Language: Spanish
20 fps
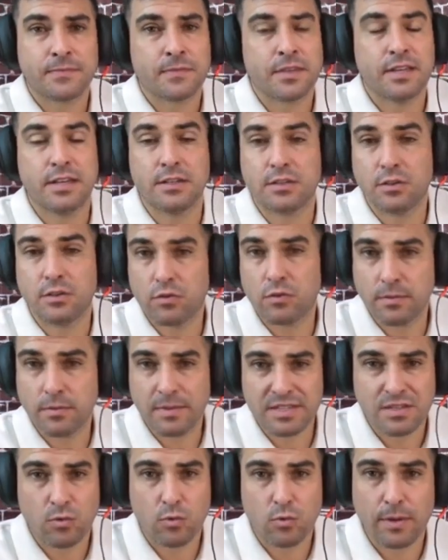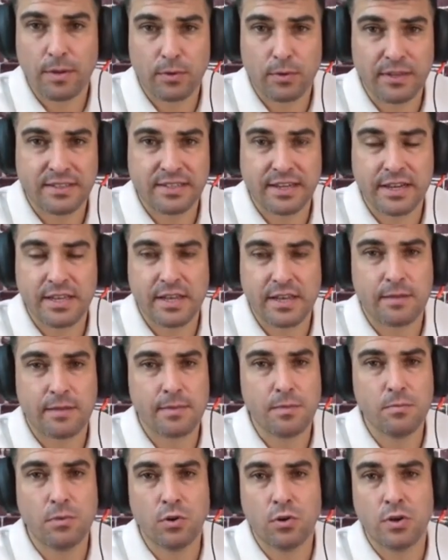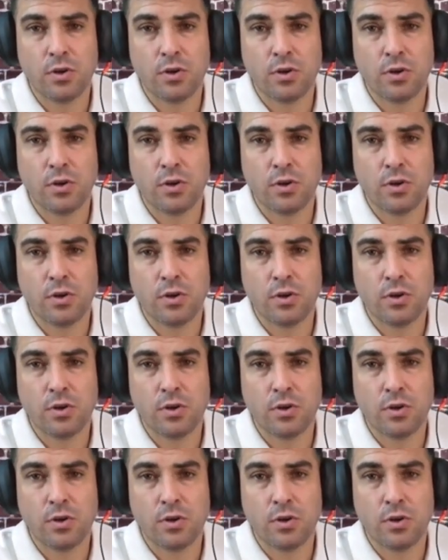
en el sitio donde más segura puede estar ella ahora mismo